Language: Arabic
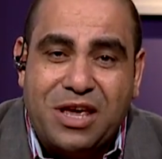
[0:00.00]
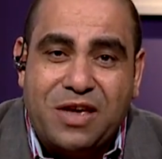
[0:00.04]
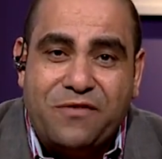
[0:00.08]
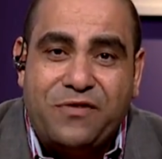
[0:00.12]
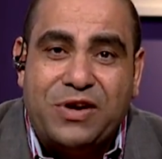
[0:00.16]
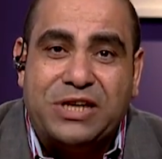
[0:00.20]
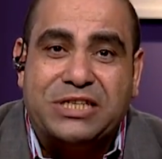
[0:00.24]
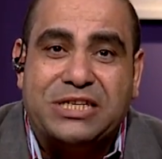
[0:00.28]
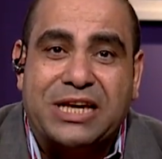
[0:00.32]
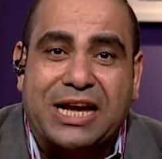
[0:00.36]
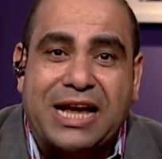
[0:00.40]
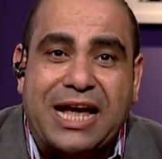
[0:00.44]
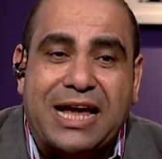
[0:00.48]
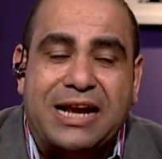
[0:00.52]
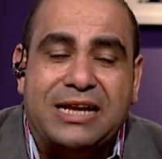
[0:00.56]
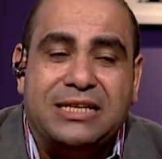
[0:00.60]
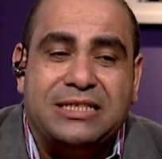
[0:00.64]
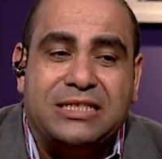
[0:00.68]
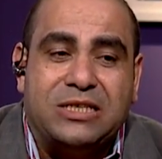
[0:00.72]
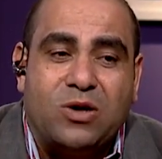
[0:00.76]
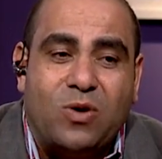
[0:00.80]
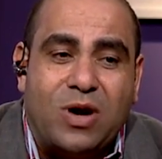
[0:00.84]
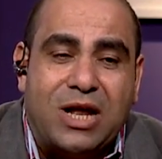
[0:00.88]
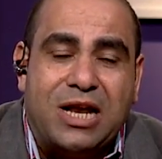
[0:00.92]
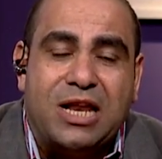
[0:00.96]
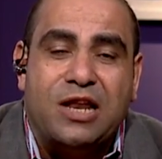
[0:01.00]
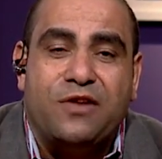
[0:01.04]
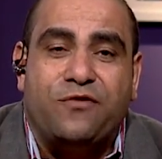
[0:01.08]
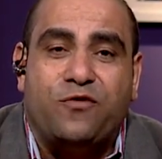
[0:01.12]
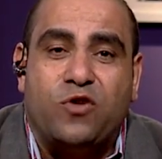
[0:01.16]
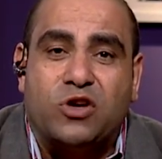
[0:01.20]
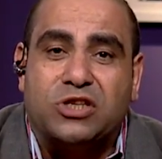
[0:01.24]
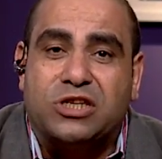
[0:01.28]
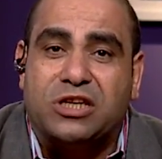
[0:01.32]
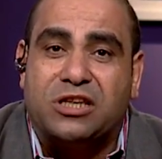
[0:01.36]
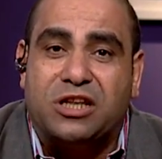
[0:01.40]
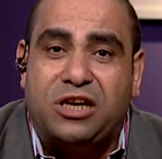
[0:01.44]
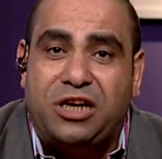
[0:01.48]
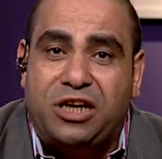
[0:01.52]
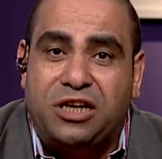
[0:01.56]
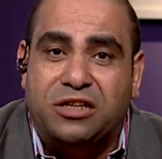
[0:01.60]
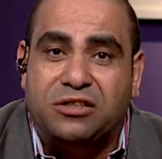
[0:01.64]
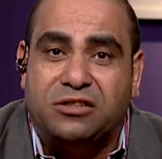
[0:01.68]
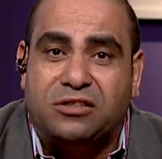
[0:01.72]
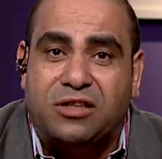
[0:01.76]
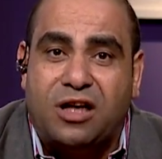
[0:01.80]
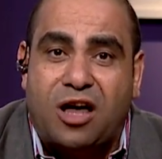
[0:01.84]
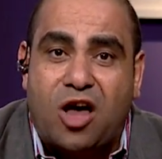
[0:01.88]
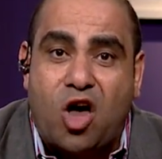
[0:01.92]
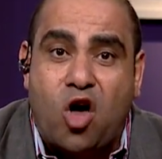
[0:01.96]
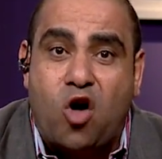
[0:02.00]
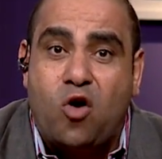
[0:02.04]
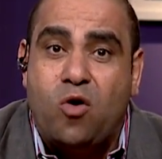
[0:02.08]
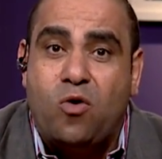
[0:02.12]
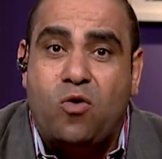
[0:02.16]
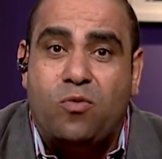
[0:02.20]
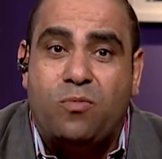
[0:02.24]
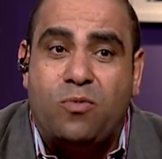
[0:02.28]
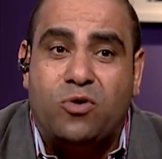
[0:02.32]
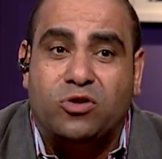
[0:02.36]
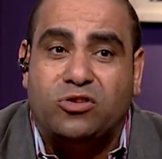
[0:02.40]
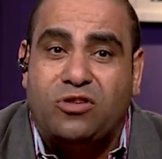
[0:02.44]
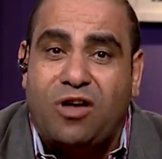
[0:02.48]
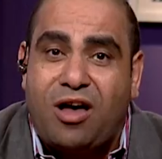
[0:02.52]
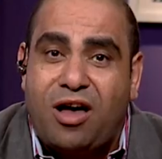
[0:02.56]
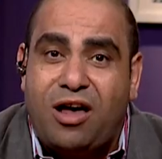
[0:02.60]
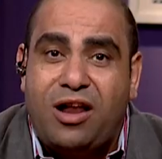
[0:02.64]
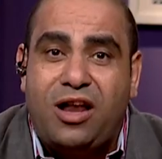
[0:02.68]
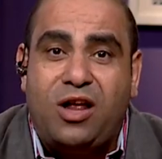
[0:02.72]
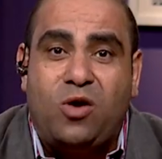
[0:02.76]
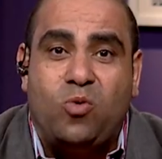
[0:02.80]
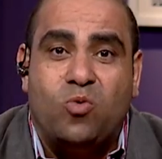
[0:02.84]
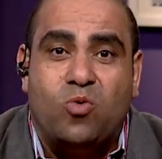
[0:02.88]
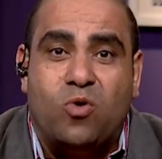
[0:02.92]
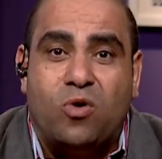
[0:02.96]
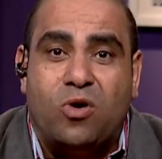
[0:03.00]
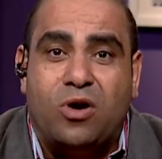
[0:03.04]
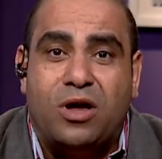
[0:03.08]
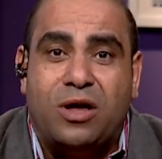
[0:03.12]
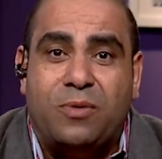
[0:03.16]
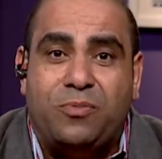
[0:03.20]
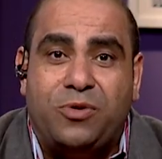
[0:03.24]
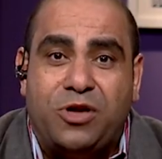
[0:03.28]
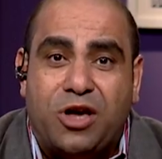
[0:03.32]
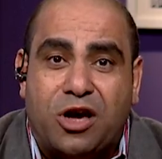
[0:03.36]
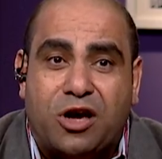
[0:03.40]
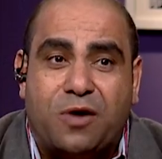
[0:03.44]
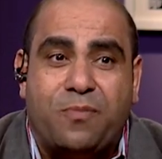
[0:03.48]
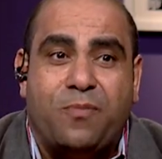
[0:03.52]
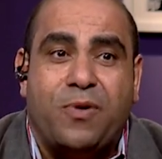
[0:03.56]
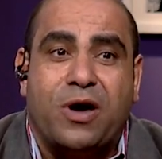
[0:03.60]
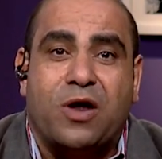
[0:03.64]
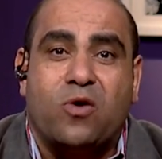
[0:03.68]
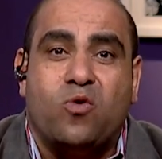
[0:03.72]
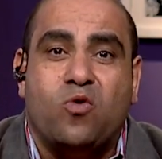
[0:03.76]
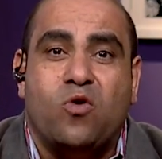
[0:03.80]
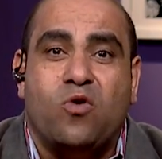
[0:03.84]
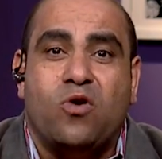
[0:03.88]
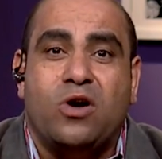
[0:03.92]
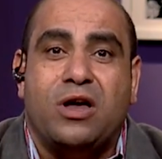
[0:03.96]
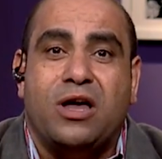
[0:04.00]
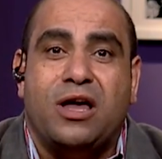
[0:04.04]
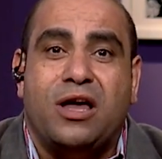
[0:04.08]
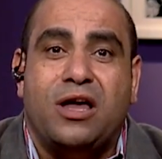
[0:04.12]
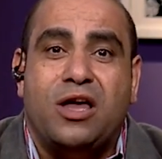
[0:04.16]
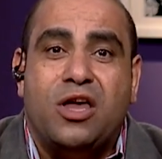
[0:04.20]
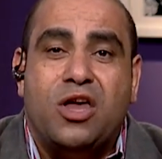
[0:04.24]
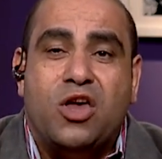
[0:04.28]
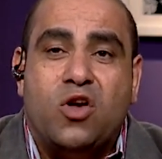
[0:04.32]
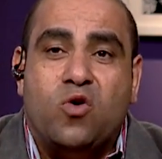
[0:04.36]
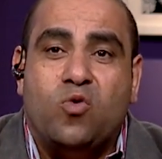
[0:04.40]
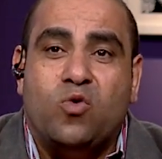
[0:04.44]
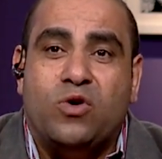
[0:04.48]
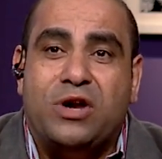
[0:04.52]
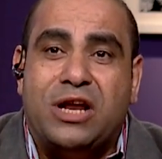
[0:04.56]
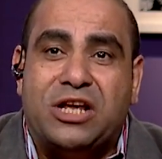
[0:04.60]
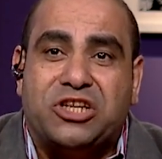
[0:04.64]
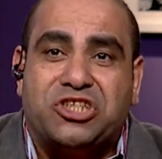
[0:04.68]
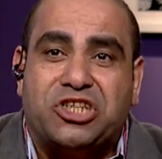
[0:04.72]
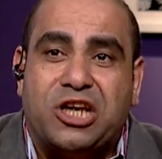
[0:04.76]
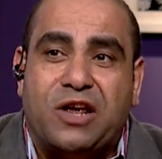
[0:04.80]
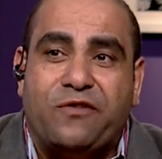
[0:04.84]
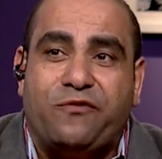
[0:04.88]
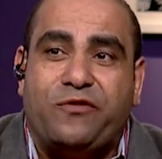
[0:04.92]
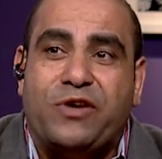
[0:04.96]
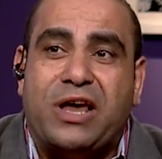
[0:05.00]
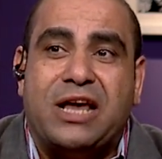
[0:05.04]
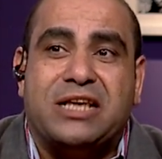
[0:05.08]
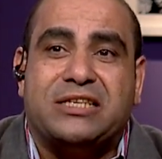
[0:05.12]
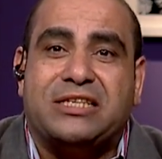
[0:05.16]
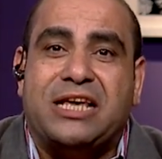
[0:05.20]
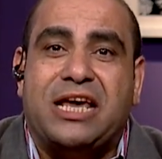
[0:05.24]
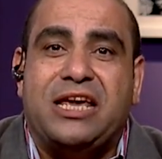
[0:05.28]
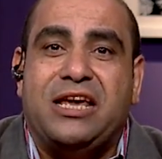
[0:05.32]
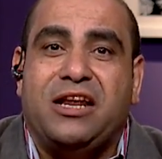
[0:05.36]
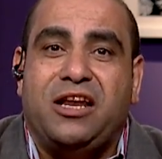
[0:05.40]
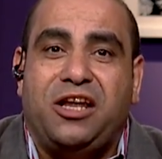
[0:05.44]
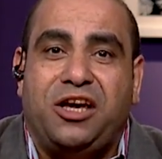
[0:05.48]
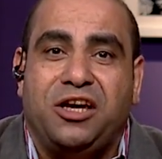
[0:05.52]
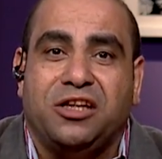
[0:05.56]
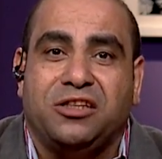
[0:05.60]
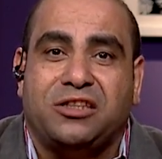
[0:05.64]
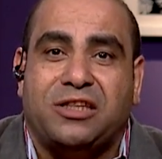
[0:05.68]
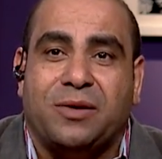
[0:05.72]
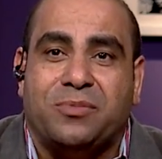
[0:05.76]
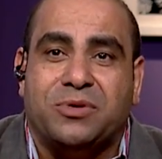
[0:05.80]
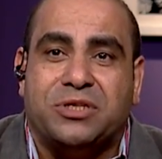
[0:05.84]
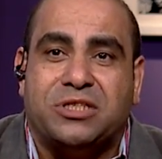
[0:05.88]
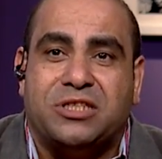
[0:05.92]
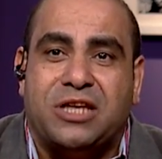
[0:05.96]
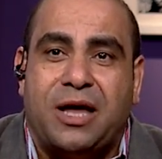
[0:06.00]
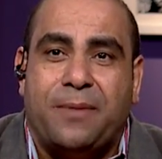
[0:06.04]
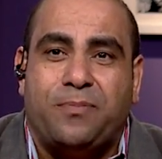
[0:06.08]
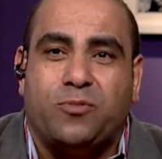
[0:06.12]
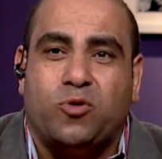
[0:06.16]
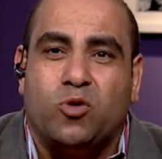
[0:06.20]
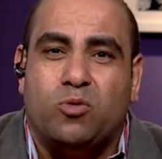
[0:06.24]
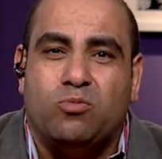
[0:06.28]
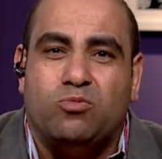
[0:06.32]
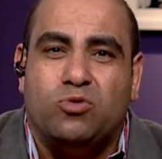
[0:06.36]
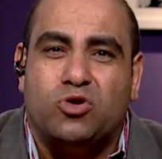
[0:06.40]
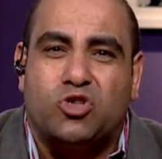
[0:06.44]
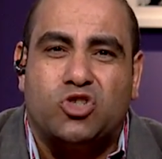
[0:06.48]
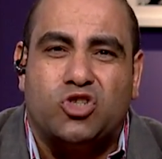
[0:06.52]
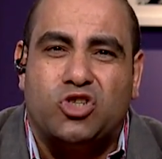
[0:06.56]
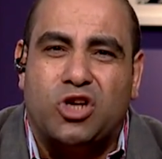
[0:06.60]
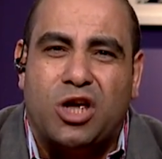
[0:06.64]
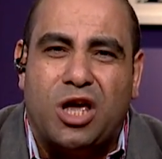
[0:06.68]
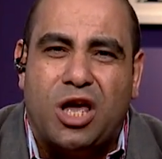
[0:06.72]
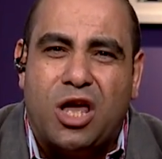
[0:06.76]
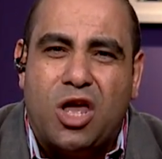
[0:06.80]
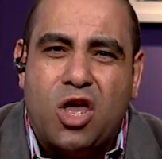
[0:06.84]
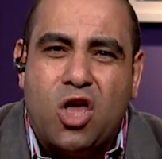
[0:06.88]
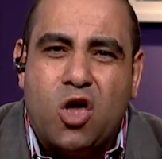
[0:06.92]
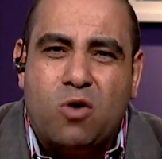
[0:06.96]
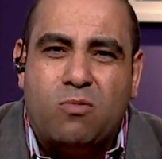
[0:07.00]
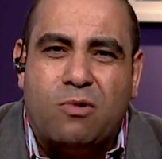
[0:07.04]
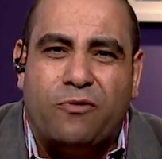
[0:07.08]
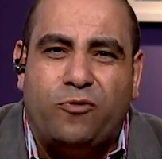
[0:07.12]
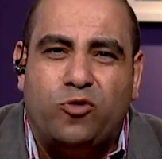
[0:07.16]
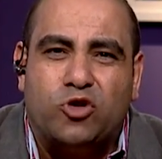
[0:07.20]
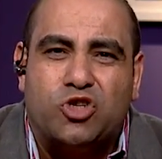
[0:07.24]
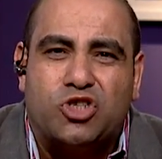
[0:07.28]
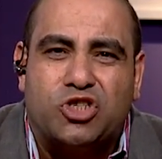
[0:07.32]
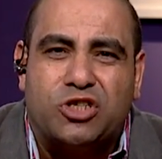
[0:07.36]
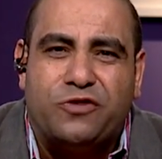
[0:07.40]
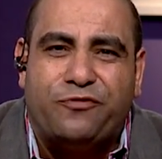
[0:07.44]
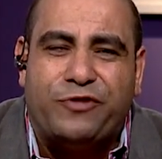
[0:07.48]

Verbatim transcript: فاذا كان الزوان اللي في وسط الحنطه اهو طالع وبيكبر و... والناس شايفاه زي الحنطه بالظبط ومش ما فيهوش